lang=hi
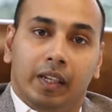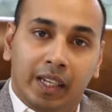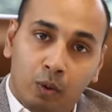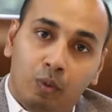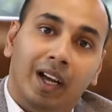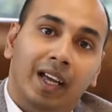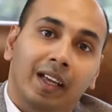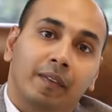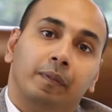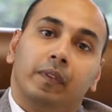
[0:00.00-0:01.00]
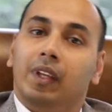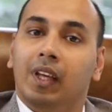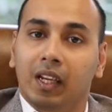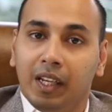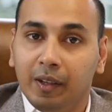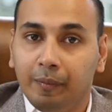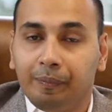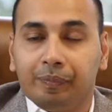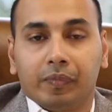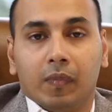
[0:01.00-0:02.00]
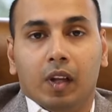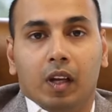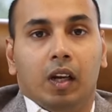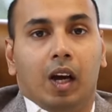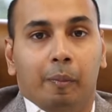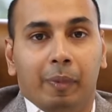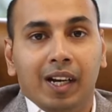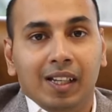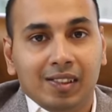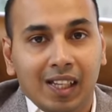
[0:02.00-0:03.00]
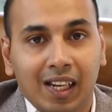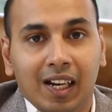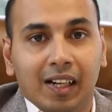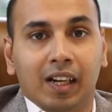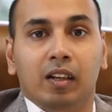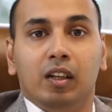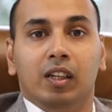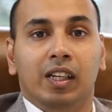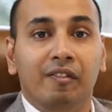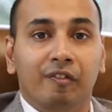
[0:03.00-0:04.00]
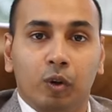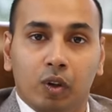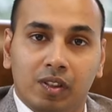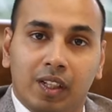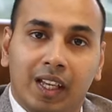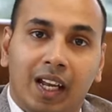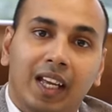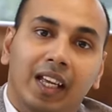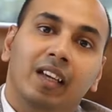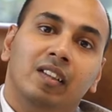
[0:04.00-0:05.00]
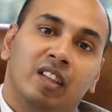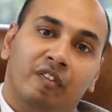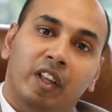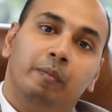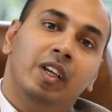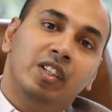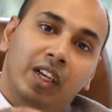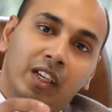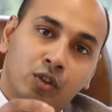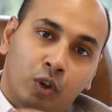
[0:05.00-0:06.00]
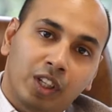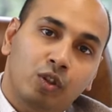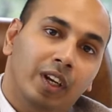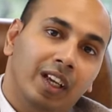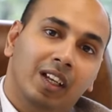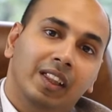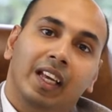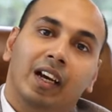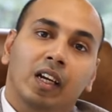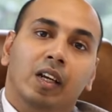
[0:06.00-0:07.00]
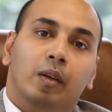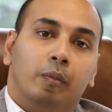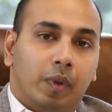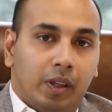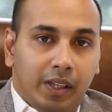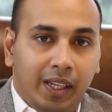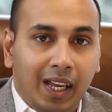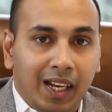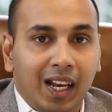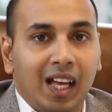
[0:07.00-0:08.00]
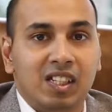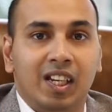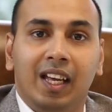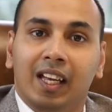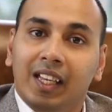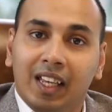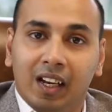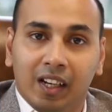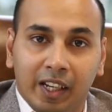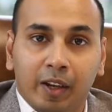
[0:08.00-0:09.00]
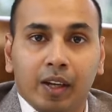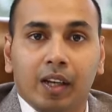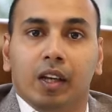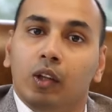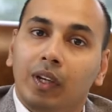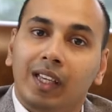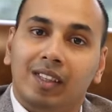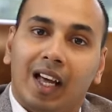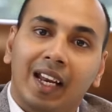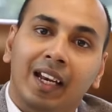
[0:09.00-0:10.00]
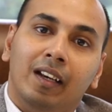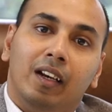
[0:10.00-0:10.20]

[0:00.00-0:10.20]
ये हुआ है या नहीं अपेंडिक्स से रिलेटेड लिम्फ नोड्स यानी कि सफ़ेद पेशी की छोटी छोटी ग्रंथियाँ ये इनलार्ज है या नहीं तो ये सारे